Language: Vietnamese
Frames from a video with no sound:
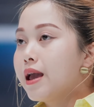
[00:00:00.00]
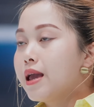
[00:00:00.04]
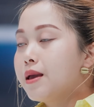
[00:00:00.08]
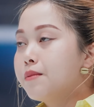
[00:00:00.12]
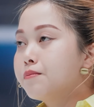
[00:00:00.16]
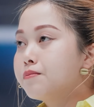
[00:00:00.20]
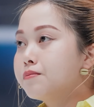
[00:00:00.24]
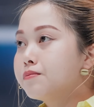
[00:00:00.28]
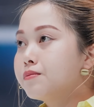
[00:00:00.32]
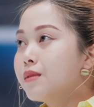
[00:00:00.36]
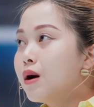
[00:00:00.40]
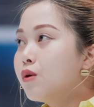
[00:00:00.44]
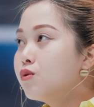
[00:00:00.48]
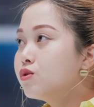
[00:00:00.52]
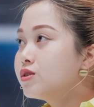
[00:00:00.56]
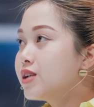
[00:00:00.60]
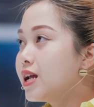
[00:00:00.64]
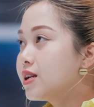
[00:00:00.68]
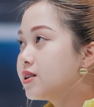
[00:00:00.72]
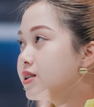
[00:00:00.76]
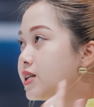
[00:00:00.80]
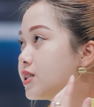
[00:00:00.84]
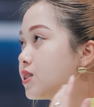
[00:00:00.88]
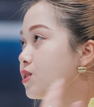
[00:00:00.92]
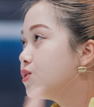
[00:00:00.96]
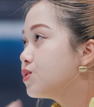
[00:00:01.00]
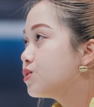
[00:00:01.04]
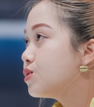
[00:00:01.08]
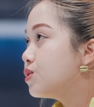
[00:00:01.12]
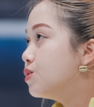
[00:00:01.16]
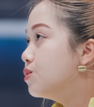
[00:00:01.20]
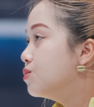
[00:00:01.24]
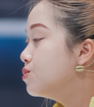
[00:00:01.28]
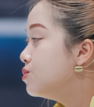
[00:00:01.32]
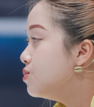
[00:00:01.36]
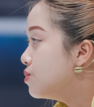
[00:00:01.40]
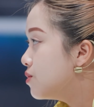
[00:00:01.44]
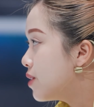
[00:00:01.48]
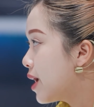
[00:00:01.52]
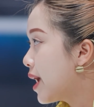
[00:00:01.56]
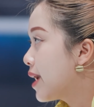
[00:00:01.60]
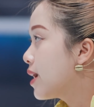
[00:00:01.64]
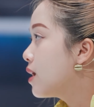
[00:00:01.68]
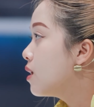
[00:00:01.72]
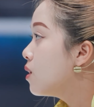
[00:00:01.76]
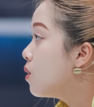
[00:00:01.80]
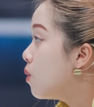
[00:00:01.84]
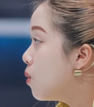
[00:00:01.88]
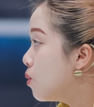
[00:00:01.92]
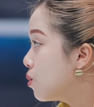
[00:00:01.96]
em đấu tranh cái tư tưởng giữa hai
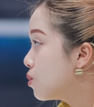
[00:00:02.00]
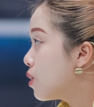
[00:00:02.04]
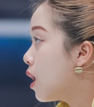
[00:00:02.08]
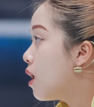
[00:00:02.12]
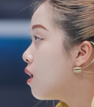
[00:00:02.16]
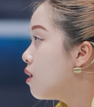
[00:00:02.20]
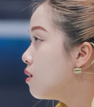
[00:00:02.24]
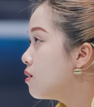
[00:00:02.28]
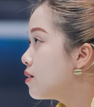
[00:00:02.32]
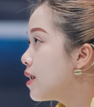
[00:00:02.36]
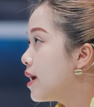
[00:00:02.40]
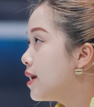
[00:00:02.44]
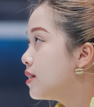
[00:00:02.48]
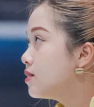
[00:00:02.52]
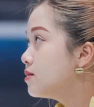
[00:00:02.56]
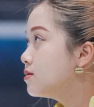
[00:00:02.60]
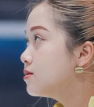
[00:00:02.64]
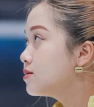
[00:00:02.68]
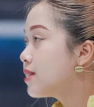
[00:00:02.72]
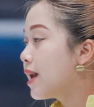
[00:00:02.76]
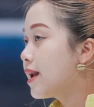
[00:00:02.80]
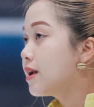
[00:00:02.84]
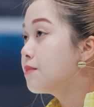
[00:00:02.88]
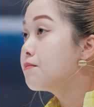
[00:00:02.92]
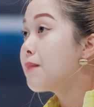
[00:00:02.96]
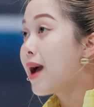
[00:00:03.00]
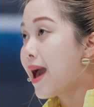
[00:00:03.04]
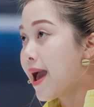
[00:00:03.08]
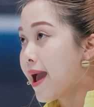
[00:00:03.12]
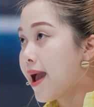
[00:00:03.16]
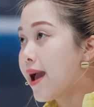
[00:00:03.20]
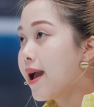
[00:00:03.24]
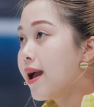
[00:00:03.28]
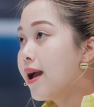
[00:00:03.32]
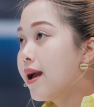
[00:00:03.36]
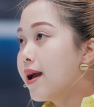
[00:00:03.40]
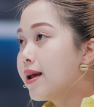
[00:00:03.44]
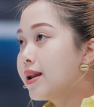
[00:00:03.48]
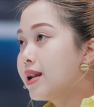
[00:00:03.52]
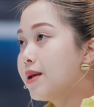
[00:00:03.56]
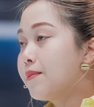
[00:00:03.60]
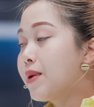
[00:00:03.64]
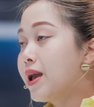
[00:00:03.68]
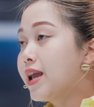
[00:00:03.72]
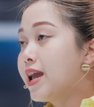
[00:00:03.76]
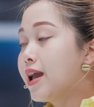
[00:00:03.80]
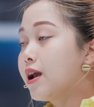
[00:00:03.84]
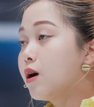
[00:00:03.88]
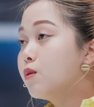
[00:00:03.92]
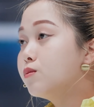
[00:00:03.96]
cái luồng đó đến tháng 3 năm
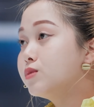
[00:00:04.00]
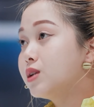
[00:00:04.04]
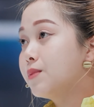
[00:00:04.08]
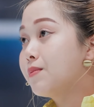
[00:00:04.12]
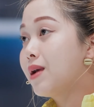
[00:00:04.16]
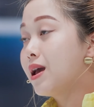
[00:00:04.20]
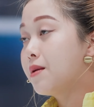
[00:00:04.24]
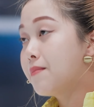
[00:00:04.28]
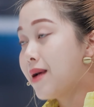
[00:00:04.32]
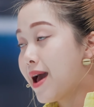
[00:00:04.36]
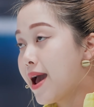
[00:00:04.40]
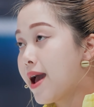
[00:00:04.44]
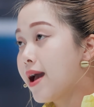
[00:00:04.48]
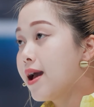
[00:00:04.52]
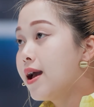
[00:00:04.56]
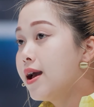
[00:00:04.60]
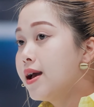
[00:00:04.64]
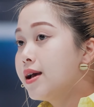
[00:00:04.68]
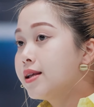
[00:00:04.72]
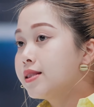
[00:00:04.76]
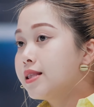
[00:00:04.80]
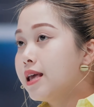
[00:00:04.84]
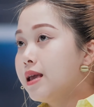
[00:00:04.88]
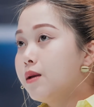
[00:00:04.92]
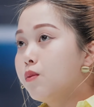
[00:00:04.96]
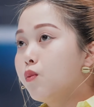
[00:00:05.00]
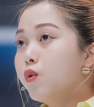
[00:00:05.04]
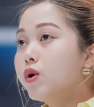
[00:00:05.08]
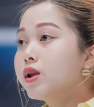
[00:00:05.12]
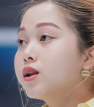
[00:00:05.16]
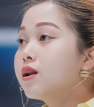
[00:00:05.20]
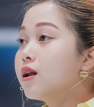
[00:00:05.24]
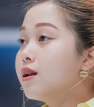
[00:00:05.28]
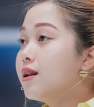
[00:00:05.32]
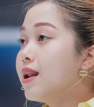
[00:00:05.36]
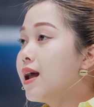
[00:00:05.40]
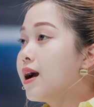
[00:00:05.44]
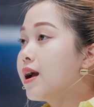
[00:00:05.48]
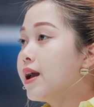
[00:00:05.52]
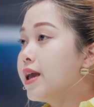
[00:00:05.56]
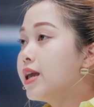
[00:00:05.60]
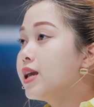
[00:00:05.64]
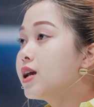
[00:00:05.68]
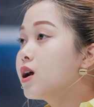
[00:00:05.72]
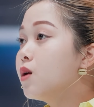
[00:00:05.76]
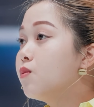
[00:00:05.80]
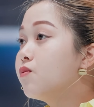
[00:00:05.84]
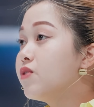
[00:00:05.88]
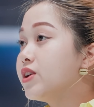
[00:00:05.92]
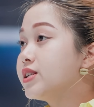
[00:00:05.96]
2023 thì em quyết định là
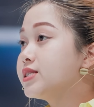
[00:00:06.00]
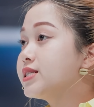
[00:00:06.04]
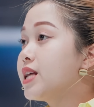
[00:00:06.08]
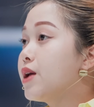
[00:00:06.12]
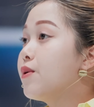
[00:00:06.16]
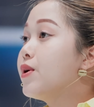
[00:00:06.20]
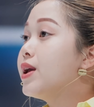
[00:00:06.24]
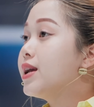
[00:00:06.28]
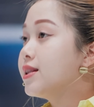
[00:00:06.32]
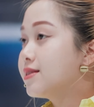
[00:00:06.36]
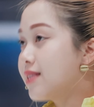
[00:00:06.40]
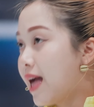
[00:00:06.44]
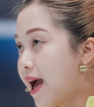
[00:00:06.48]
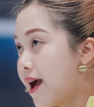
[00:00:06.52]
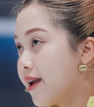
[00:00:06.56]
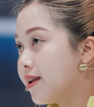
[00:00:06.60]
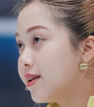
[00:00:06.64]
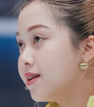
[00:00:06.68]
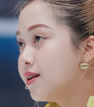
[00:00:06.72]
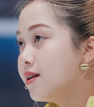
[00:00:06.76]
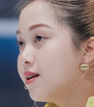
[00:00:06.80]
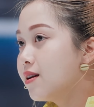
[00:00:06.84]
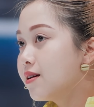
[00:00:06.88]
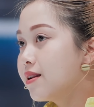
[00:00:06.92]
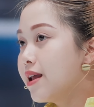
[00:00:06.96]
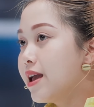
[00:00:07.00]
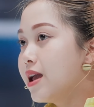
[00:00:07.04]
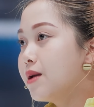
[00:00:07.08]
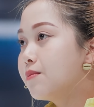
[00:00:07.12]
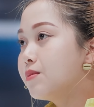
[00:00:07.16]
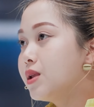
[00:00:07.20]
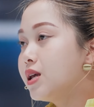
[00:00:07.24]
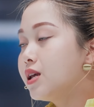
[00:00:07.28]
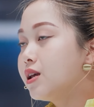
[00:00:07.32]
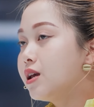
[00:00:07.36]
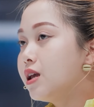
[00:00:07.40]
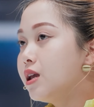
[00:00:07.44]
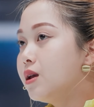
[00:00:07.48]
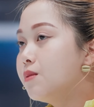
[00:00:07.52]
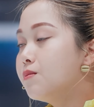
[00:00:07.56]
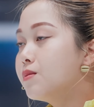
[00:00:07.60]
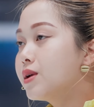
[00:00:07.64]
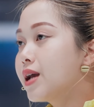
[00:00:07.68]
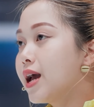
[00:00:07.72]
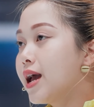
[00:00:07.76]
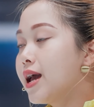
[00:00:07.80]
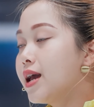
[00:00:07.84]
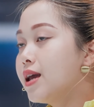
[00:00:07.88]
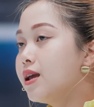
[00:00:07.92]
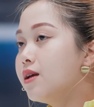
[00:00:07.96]
nghỉ công việc sale hiện tại để em đi kiếm
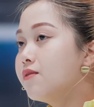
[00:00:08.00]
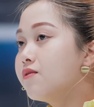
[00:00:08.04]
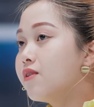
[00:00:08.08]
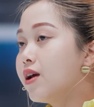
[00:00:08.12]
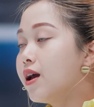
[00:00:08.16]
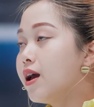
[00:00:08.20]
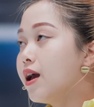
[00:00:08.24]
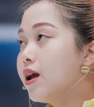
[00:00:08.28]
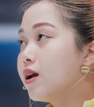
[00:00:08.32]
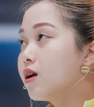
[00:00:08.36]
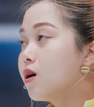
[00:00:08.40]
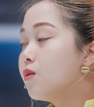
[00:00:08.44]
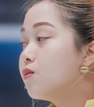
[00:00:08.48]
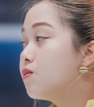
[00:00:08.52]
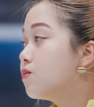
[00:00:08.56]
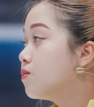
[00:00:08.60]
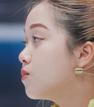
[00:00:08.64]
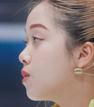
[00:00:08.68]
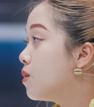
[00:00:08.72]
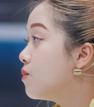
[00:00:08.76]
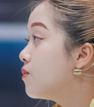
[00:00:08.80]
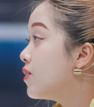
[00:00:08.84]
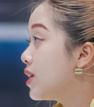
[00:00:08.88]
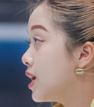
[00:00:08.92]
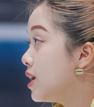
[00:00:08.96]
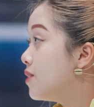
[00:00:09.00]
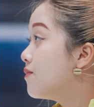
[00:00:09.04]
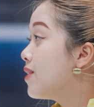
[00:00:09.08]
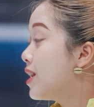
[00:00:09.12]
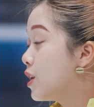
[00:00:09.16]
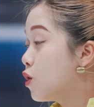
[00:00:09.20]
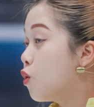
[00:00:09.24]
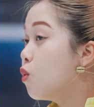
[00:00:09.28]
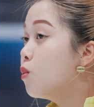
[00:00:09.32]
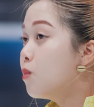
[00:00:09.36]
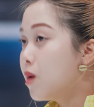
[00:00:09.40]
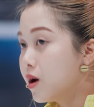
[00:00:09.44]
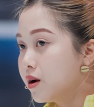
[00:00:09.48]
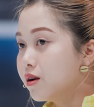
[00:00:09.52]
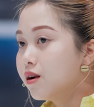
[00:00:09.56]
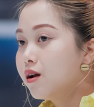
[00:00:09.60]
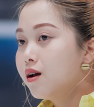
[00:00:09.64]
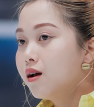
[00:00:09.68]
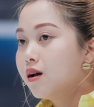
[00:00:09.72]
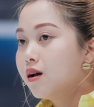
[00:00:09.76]
cái về công công việc event của mình